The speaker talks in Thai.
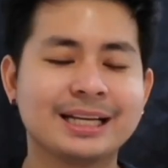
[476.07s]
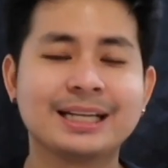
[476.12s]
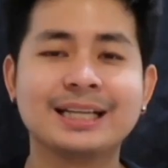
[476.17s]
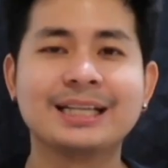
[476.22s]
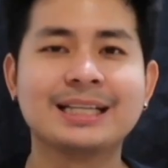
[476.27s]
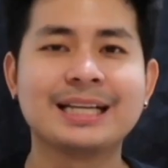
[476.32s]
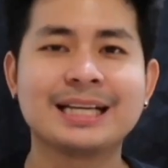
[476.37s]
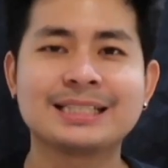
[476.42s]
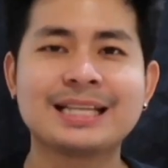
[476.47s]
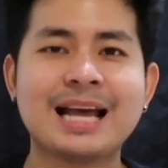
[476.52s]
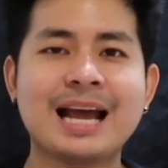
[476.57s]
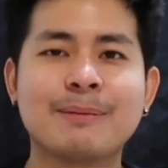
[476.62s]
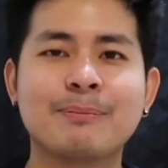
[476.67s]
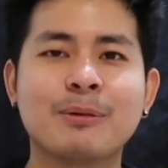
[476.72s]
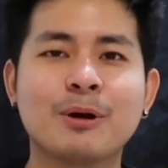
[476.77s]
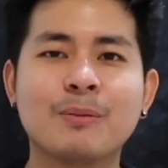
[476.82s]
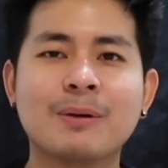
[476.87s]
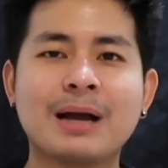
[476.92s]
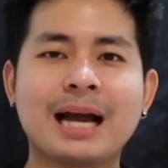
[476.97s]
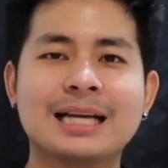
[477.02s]
คือเนี่ยใส่
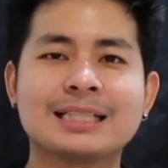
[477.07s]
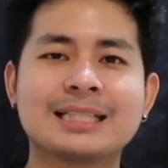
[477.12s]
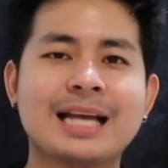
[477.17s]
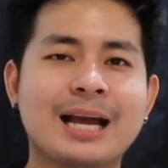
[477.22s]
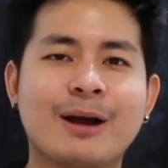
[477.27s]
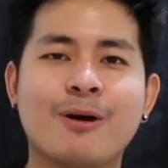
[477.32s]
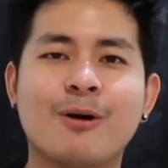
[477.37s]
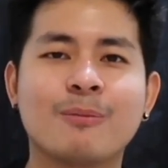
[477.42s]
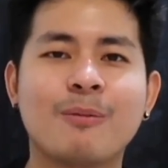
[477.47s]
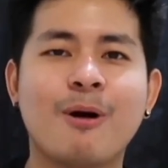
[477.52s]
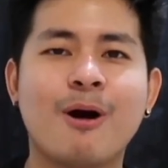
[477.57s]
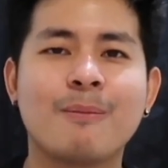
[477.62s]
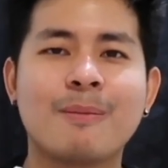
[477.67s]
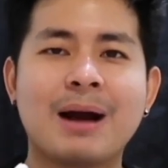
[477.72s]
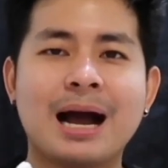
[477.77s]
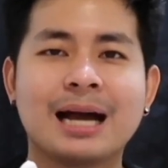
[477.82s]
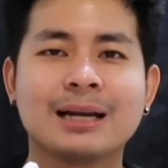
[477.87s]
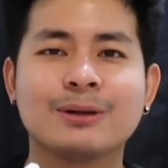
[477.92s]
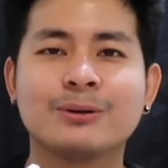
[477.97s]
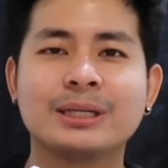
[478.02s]
ปุ๊บใครใส่ของปอ
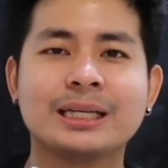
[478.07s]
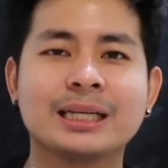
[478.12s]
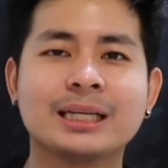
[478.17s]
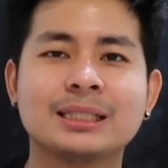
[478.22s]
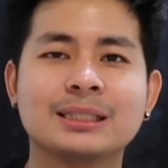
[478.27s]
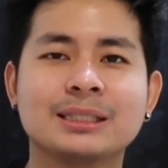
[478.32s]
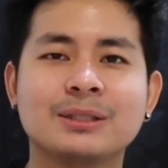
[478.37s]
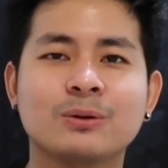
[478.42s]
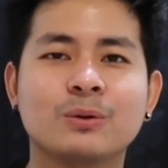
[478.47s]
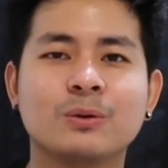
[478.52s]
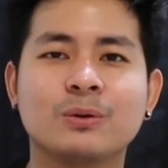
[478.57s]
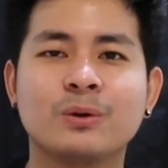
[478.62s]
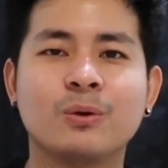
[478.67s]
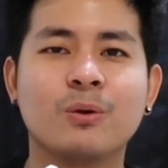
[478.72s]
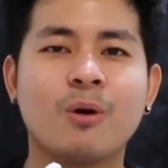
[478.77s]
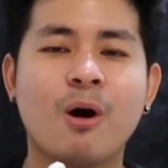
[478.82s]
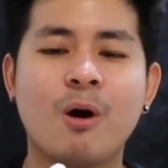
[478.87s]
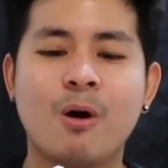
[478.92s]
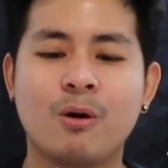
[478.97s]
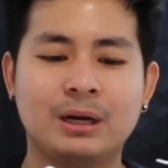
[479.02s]
มารุ่นนี้คือดูดู
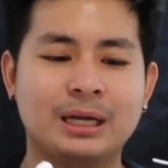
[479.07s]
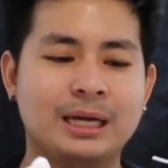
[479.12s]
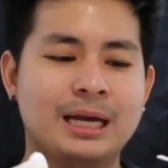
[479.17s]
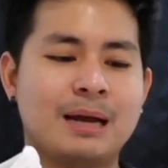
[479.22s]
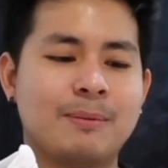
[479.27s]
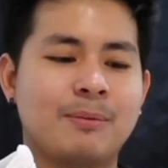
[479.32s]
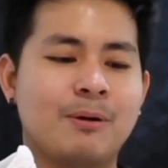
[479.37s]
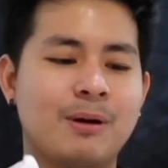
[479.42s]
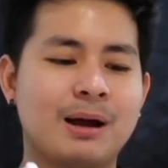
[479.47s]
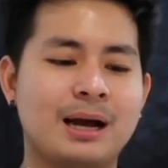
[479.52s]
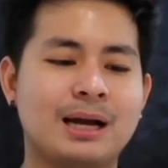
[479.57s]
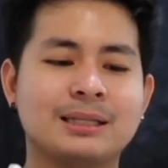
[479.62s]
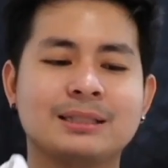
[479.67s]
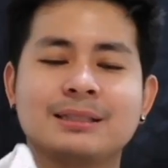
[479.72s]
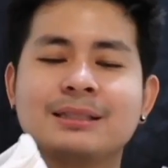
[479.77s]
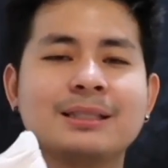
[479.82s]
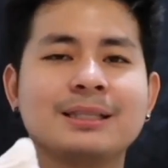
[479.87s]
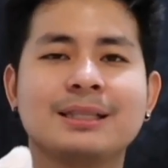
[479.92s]
ออกเลยอะเพราะว่า